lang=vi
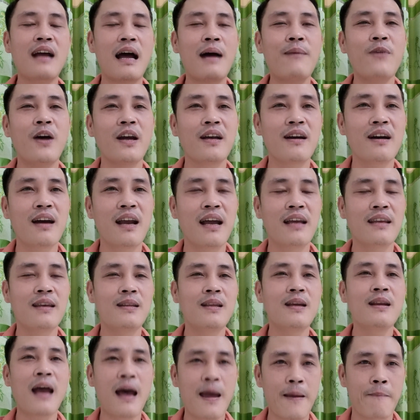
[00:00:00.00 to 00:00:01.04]
cả mọi người là như
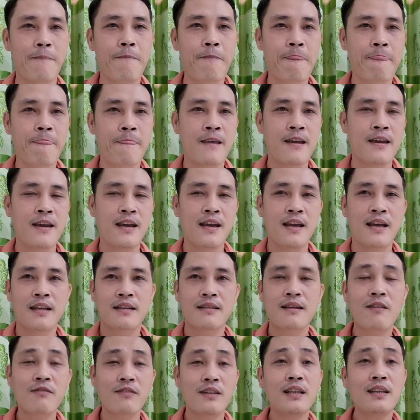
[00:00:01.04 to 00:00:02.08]
thế này
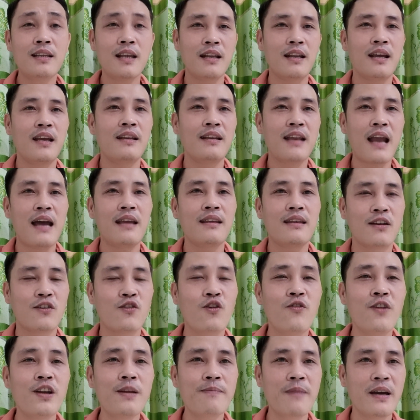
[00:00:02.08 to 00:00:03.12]
trong cái tình hình đại dịch
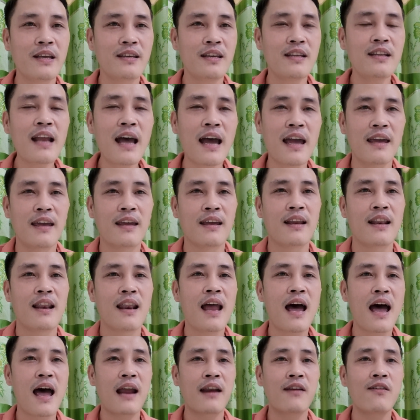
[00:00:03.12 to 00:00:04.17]
Covid-19 này
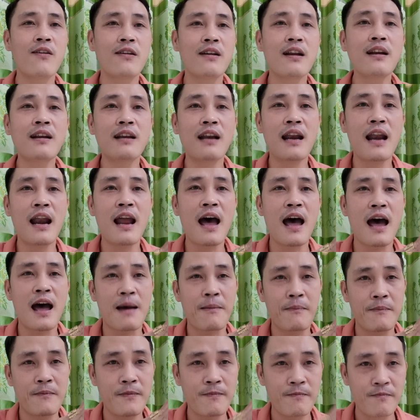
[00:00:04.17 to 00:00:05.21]
là nó rất là
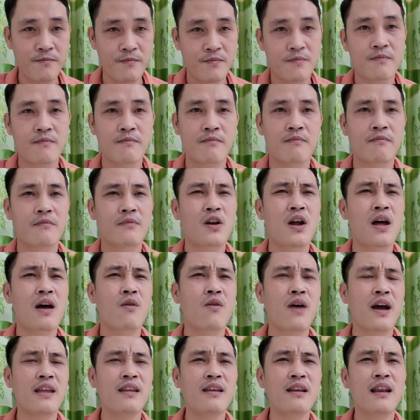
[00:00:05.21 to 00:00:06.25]
là
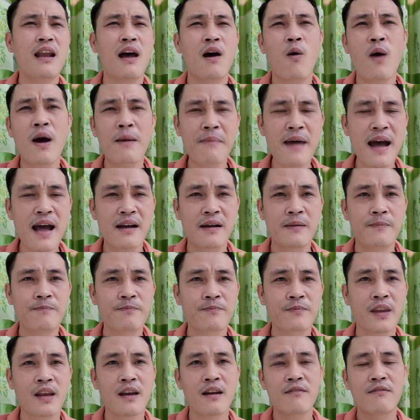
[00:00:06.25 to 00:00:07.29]
gọi như là hoang mang
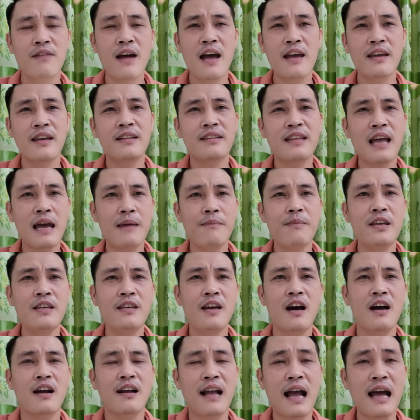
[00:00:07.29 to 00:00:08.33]
và hiện tại bây
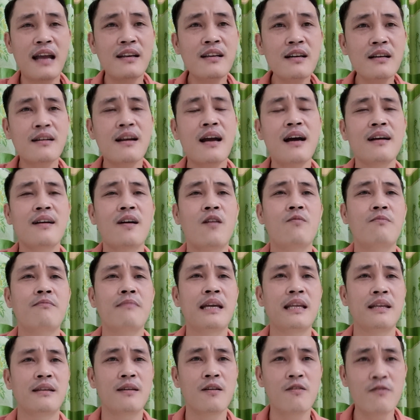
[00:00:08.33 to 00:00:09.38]
giờ cả nước đang gồng
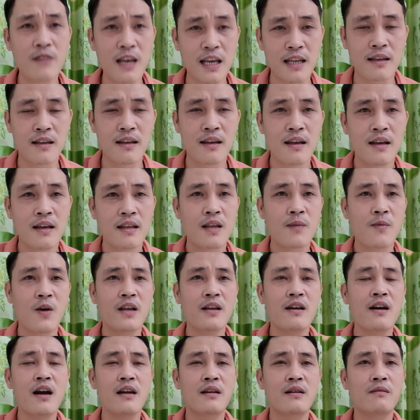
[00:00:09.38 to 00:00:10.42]
mình chống dịch thì mọi
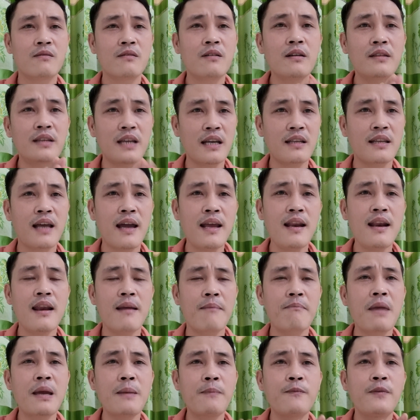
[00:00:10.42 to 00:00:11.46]
người cũng có thể thấy
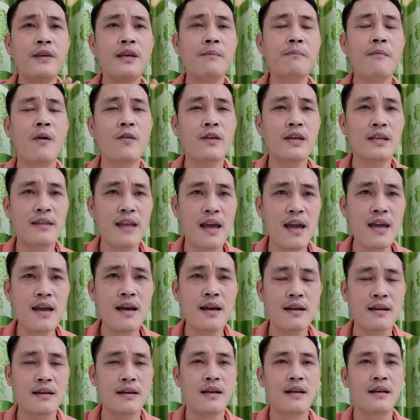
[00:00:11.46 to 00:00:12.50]
là bên phía Bộ Y tế
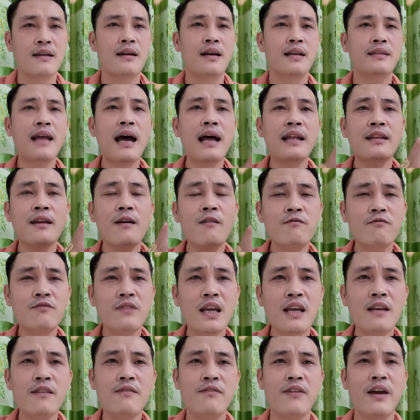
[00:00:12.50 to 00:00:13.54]
người ta thông
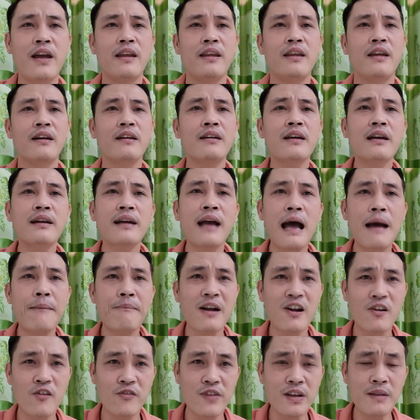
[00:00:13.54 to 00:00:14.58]
tin về những cái ca
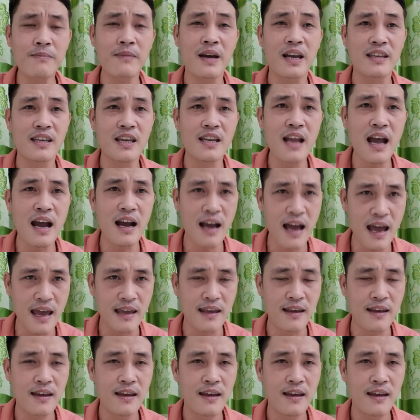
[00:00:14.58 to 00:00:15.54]
mắc Covid-19 hàng ngày